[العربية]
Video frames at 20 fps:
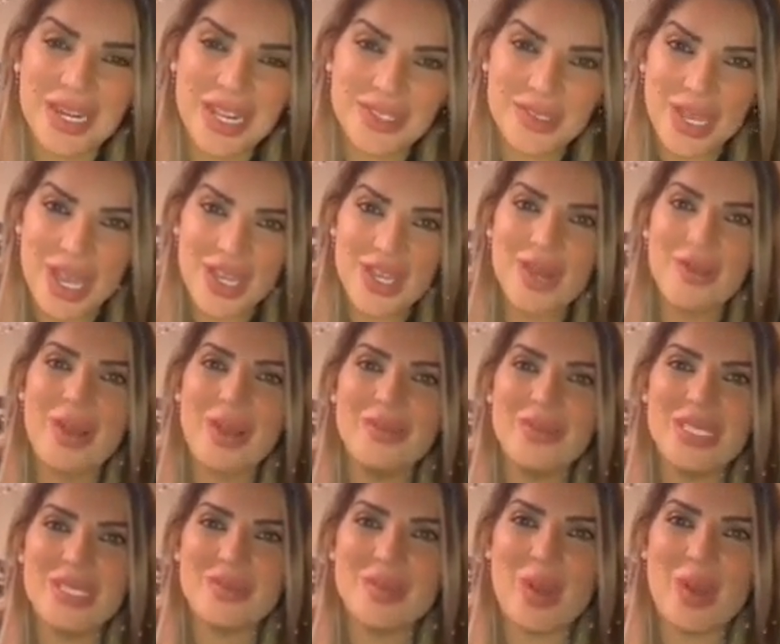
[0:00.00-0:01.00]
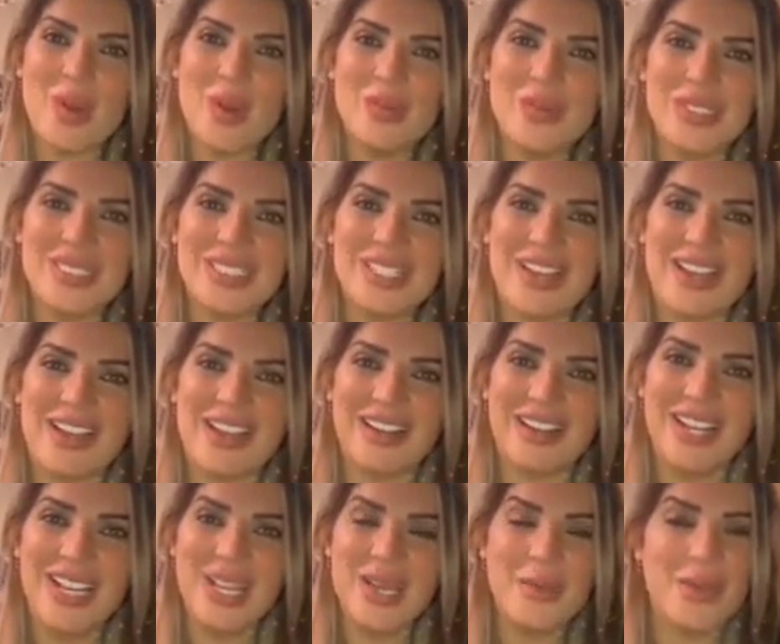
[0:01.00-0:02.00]
معناته هيهم عم بيسمعوا هم
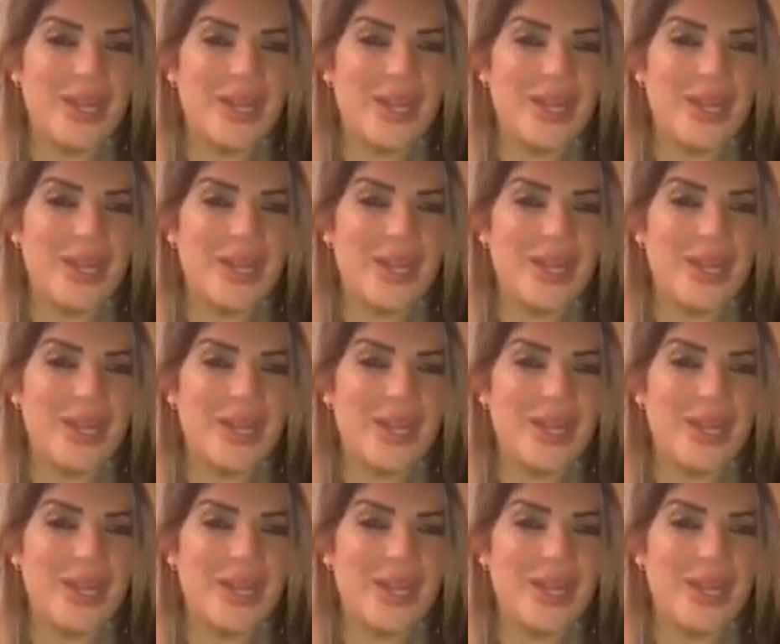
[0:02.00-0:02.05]
صغار